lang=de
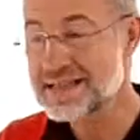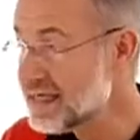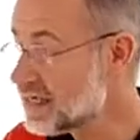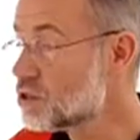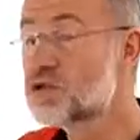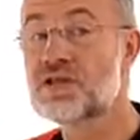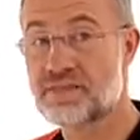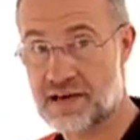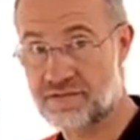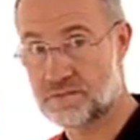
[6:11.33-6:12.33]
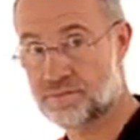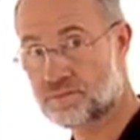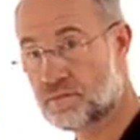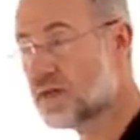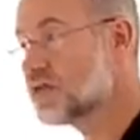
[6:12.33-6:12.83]
nicht zu zweifeln.
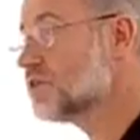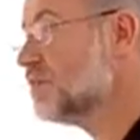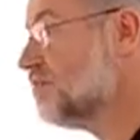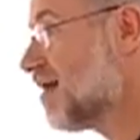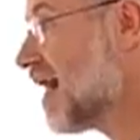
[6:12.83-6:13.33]
Das sind die